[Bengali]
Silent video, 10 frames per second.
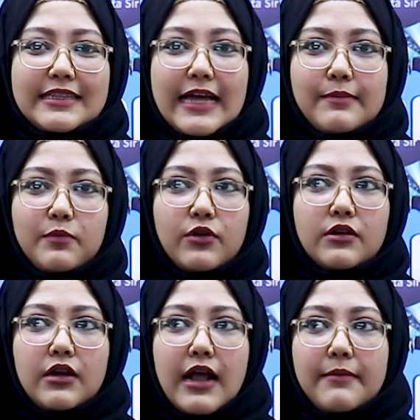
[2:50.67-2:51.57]
তারপর
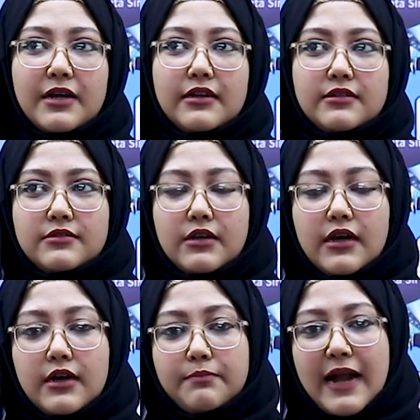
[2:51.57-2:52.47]
আমার
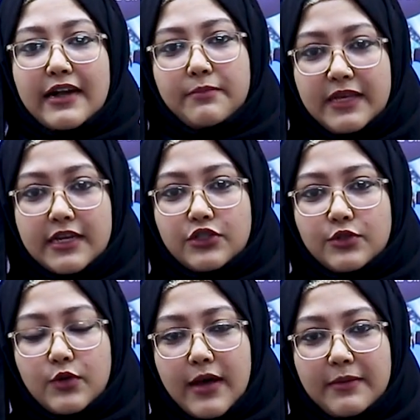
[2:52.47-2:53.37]
পার্ট বিয়ের
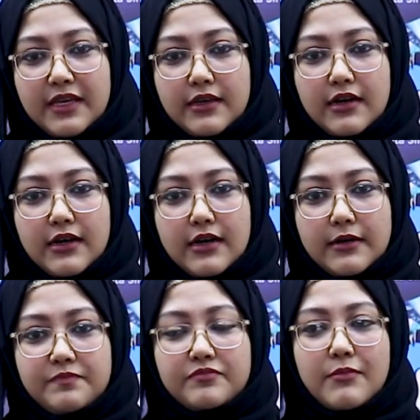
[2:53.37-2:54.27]
জন্য আমি
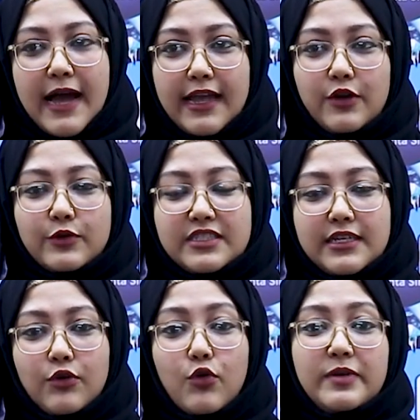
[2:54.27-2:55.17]
পাই
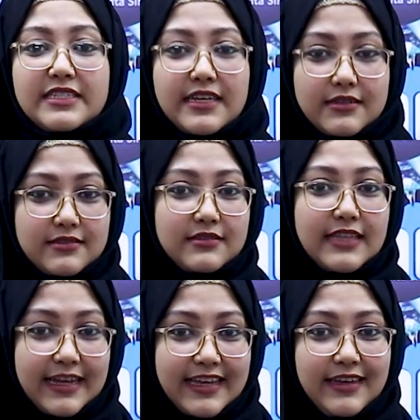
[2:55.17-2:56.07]
হচ্ছে অভিষেক
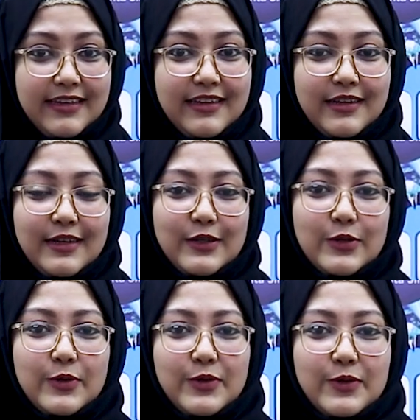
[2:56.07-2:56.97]
দাকে
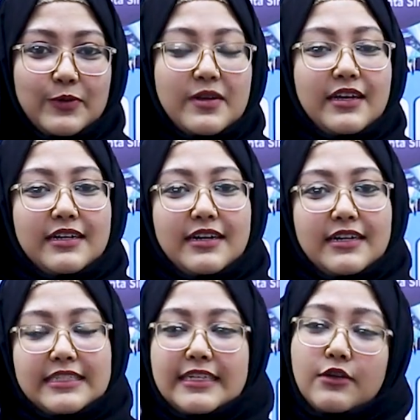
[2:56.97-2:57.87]
তো
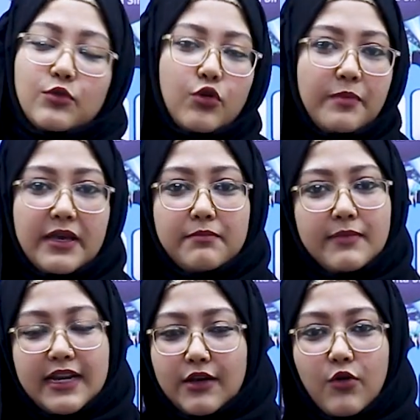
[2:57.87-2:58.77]
সেও খুবই
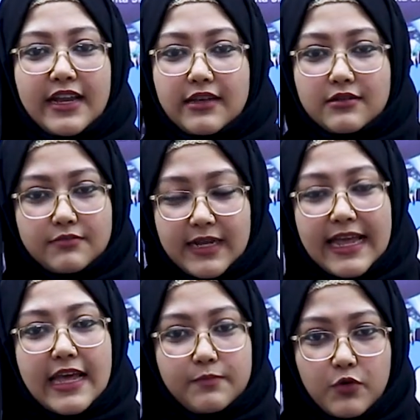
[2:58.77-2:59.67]
মানে অনেক মানে
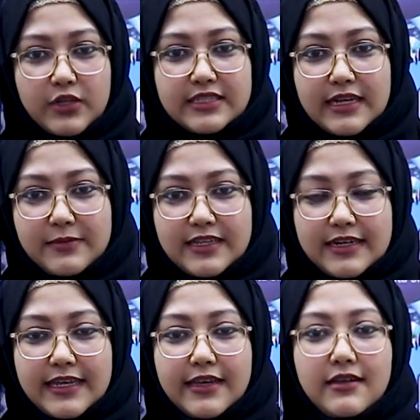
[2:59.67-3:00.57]
হেল্প করেছেন
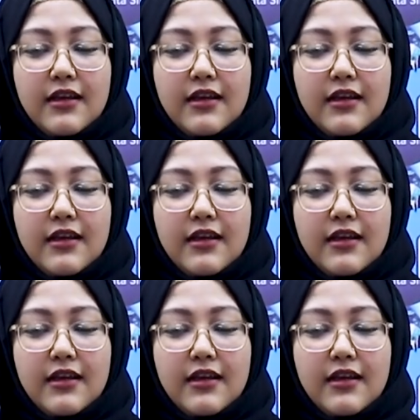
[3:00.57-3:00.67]
আমাদেরকে